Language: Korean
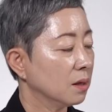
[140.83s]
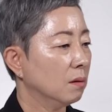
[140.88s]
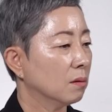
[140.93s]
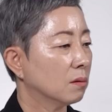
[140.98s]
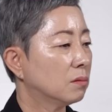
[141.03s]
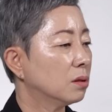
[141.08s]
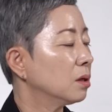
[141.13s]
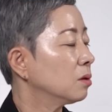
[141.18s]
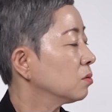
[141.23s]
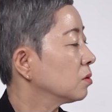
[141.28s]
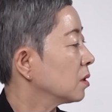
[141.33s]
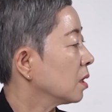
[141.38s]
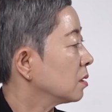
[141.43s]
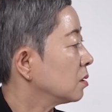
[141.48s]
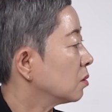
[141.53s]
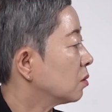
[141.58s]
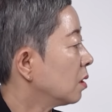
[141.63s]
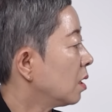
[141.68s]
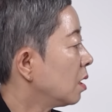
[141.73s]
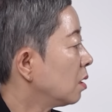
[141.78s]
어, 그래 그래도는
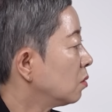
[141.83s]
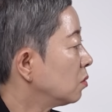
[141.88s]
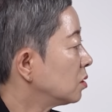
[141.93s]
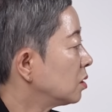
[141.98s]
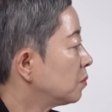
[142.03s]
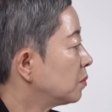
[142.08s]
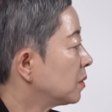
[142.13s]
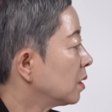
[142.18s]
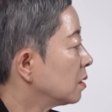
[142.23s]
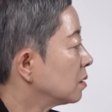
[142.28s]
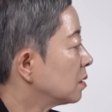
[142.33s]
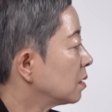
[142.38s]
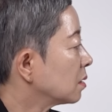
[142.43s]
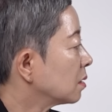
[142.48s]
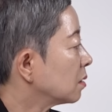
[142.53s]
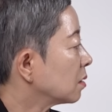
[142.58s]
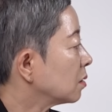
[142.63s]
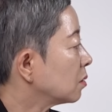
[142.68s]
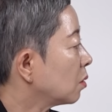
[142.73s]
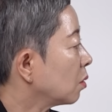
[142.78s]
아니고 하고 싶다는
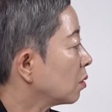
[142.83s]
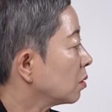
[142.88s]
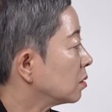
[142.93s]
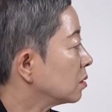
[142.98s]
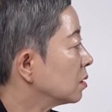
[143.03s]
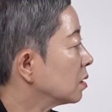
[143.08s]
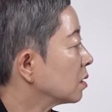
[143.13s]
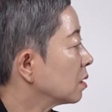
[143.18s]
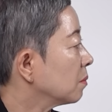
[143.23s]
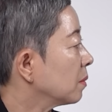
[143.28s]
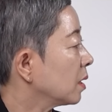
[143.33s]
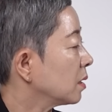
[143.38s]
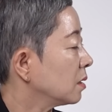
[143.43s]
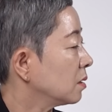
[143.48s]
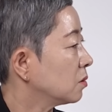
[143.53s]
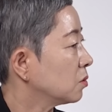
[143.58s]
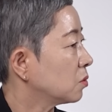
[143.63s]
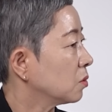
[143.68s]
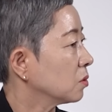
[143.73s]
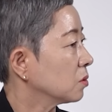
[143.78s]
생각이 굉장히
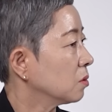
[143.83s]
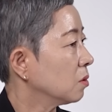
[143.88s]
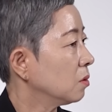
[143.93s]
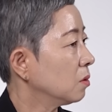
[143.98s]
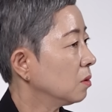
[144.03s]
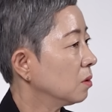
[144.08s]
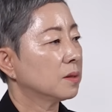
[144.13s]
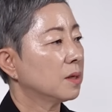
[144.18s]
많이 들어서